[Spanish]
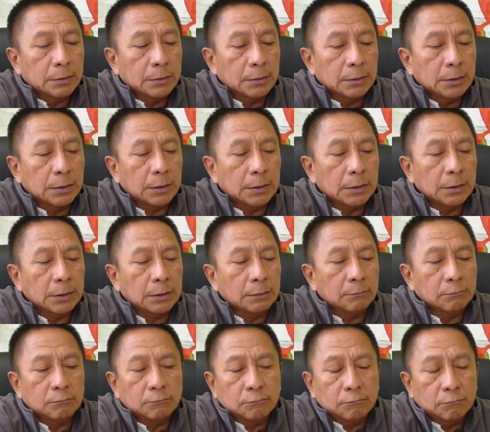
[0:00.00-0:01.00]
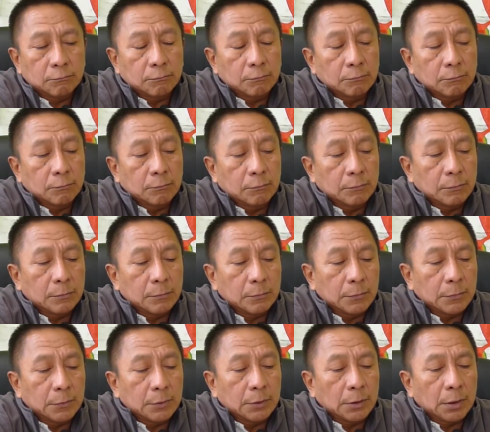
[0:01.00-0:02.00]
que
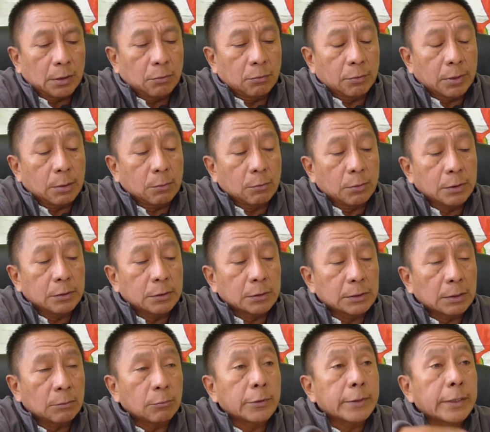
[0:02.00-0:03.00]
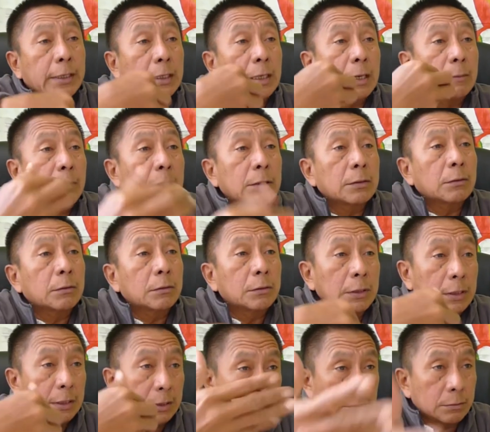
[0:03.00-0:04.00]
ahora, bueno, estamos reclamando los
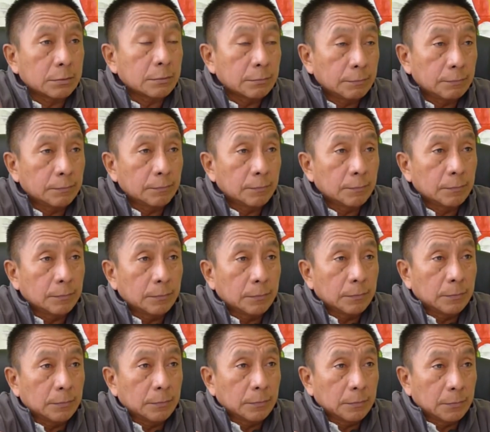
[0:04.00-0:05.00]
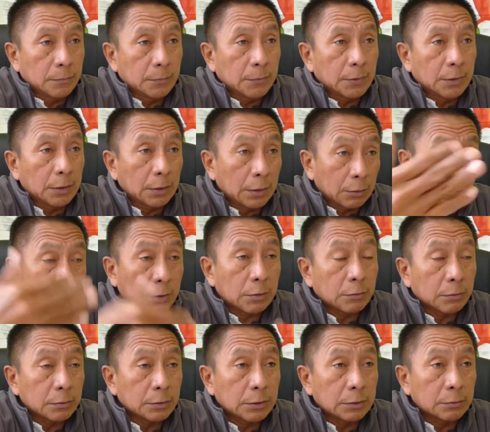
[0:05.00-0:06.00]
derechos en la nueva
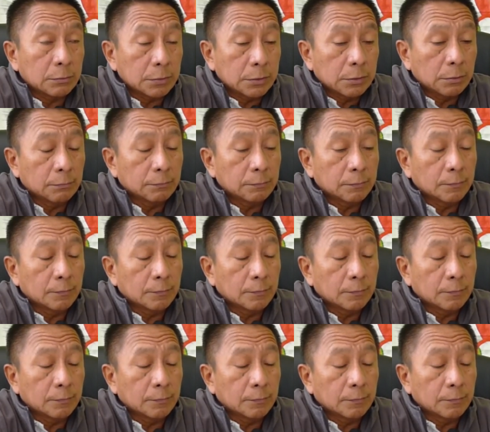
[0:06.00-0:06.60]
constitución.